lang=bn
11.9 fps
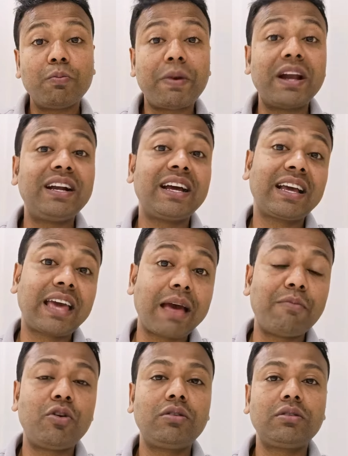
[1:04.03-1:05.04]
কোম্পানিটা
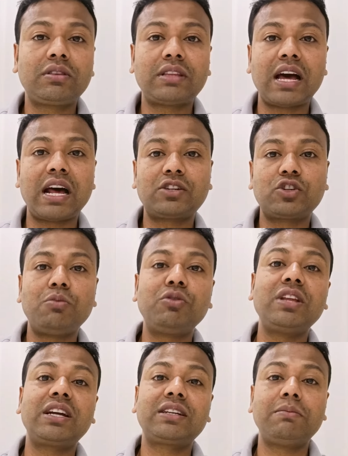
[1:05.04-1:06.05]
কেমন তার
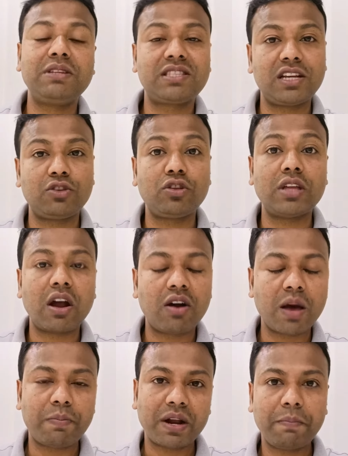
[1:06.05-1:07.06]
সম্বন্ধে একটা বিস্তারিত
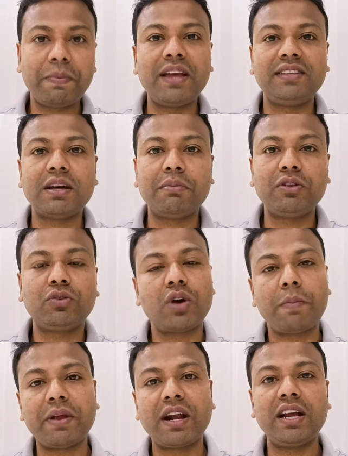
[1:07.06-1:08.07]
ধারণা আপনারা পেয়ে যাবেন
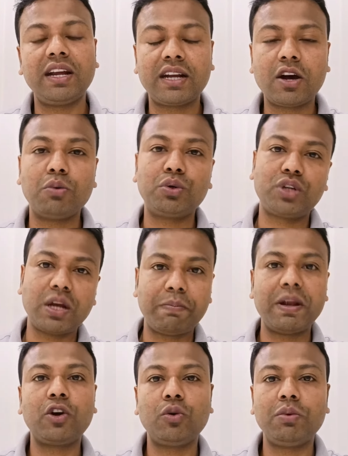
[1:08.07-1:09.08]
তো আপনারা এটা অবশ্যই
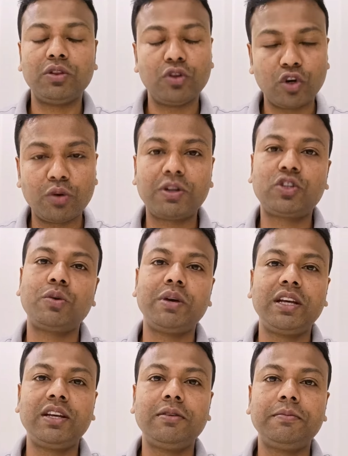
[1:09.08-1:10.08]
অ্যাপ্লাই করবেন ধন্যবাদ
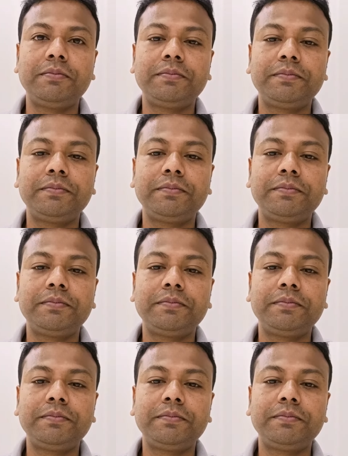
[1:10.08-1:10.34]
সবাইকে